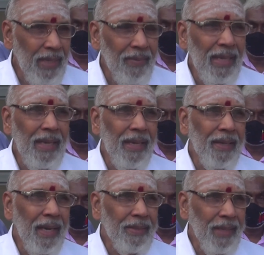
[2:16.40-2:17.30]
விடவில்லை
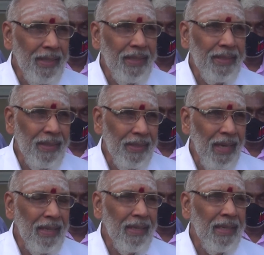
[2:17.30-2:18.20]
என்றால் தடுக்குது
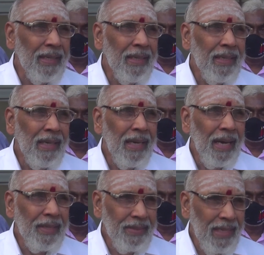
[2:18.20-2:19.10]
என்றால்
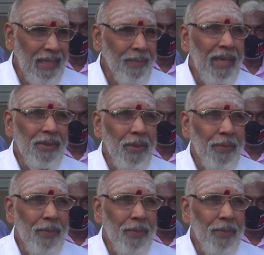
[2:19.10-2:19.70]
அரசாங்கம்